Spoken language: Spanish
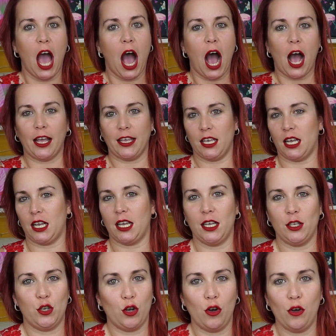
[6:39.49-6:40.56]
ay, es que
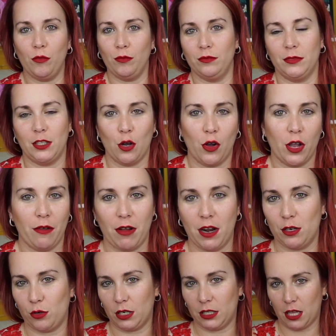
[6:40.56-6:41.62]
yo tengo que llevar
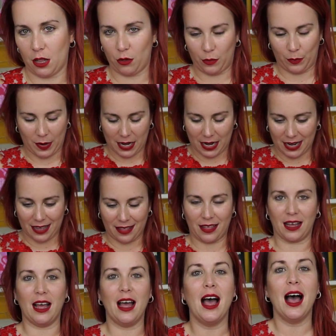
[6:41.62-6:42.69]
el sujetador, para nada.